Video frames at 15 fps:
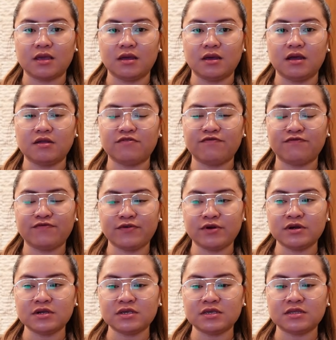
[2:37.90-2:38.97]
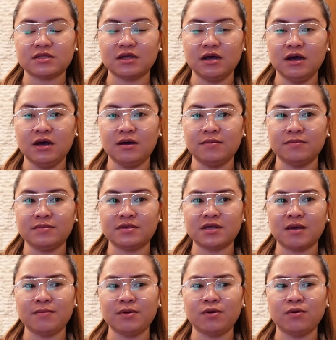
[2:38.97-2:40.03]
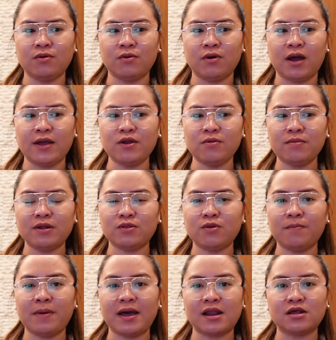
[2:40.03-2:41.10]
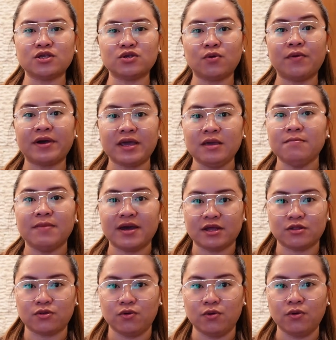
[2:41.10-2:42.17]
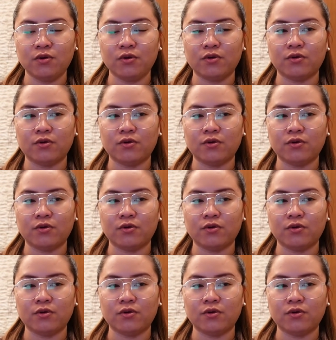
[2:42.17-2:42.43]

at first, um, sabi ko, ano ba to parang songki ba ito?